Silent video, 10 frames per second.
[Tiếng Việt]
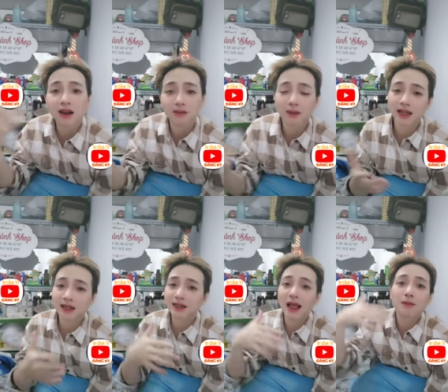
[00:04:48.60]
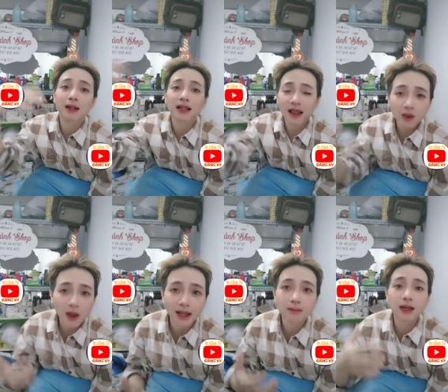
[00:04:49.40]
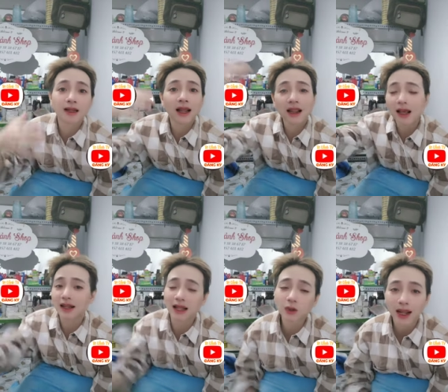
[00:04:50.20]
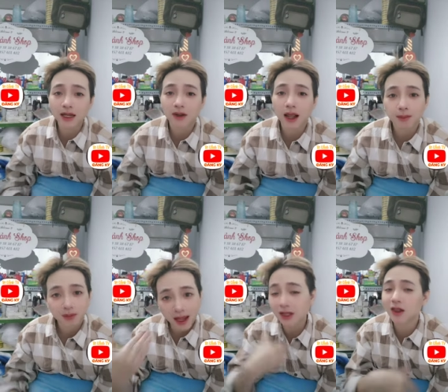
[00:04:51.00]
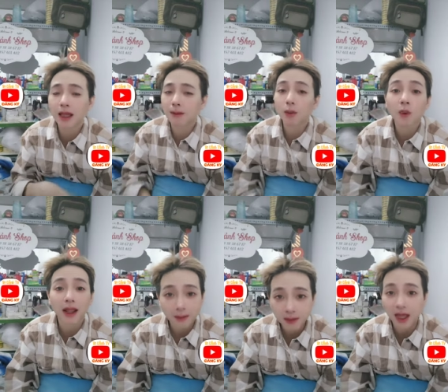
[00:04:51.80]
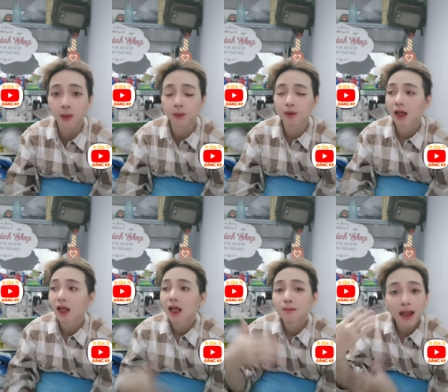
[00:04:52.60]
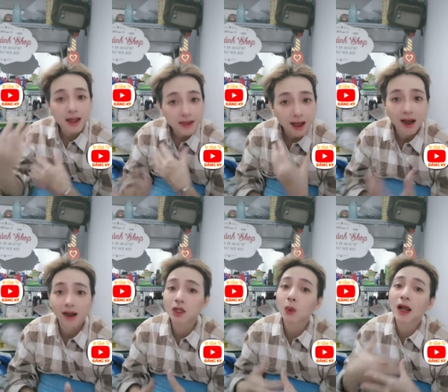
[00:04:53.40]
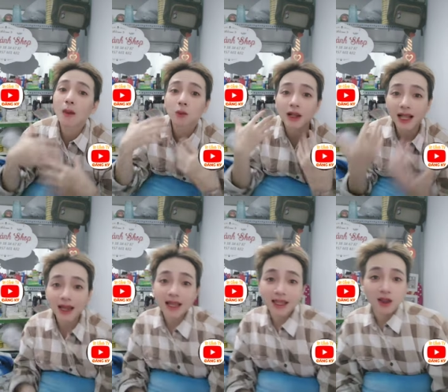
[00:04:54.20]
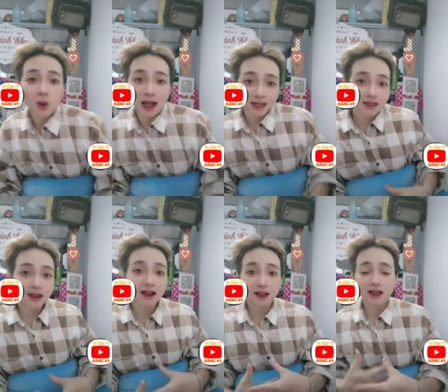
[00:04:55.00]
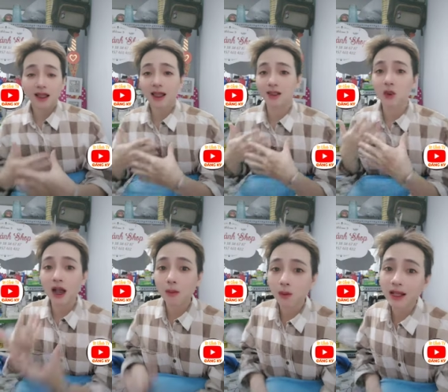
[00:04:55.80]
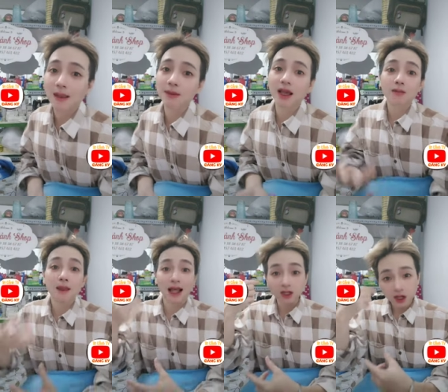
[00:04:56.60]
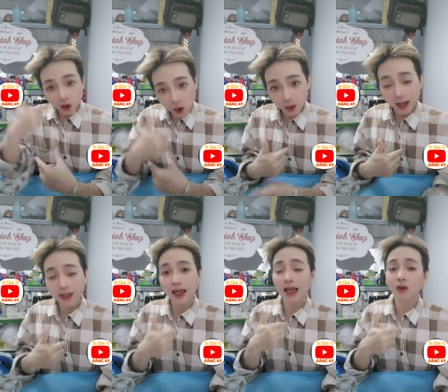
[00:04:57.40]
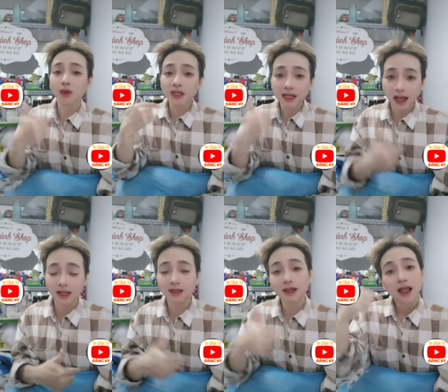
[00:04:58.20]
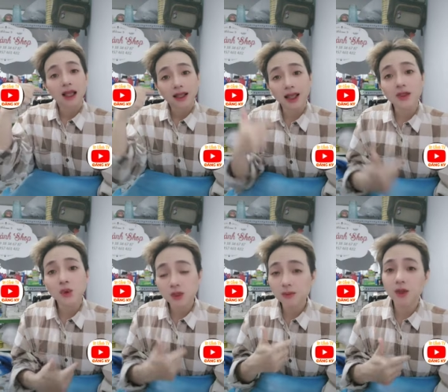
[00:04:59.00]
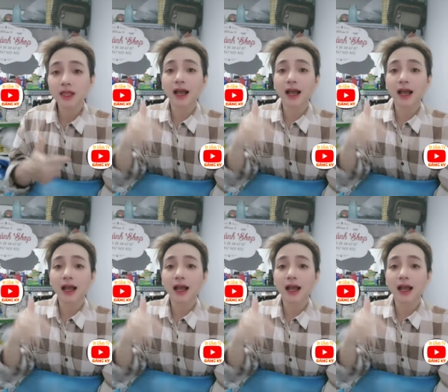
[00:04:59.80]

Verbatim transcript: ờ mình vào mình lấy của ảnh mình lấy hình ảnh của ảnh rồi đó thì ảnh cho em bản quyền em chịu bây giờ tôi không có lấy cái gì của ảnh hết trơn á ha tôi không có làm gì hết mà ảnh vô cái trang của chí cảnh cái youtube